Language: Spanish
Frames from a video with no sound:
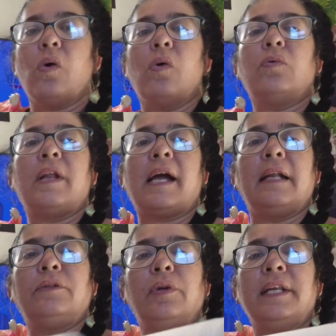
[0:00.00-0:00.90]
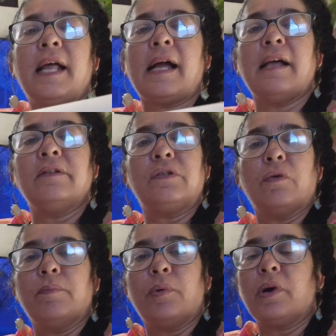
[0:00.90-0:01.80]
una cartulina
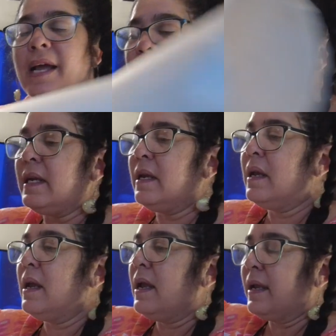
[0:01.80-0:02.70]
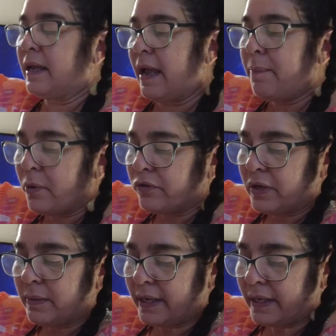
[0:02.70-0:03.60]
Canson por aquí. Que es
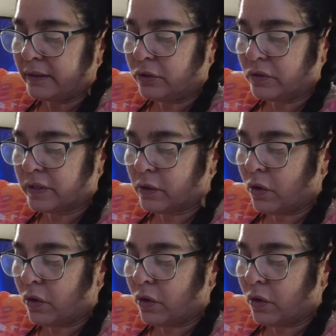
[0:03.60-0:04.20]
posible que entonces